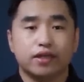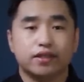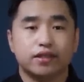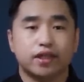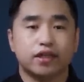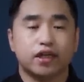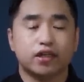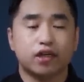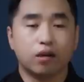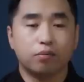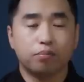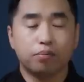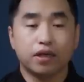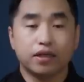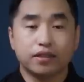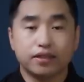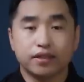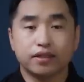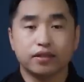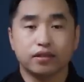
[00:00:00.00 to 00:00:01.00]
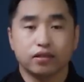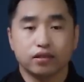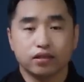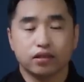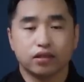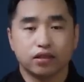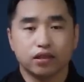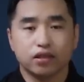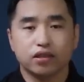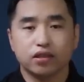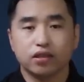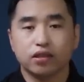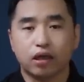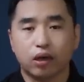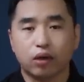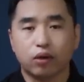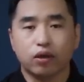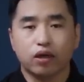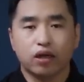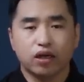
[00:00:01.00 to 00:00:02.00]
再加上被刺四十七
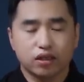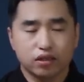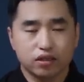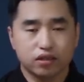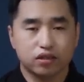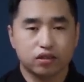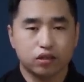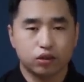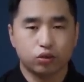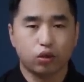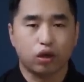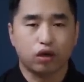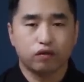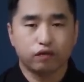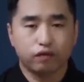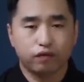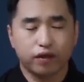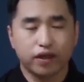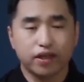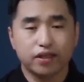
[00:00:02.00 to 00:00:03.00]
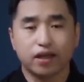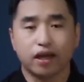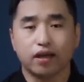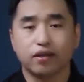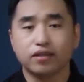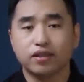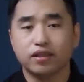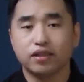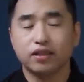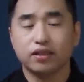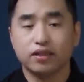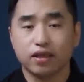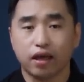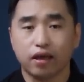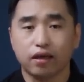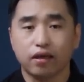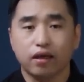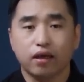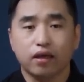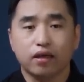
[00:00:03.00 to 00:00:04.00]
刀，死状非常凄惨，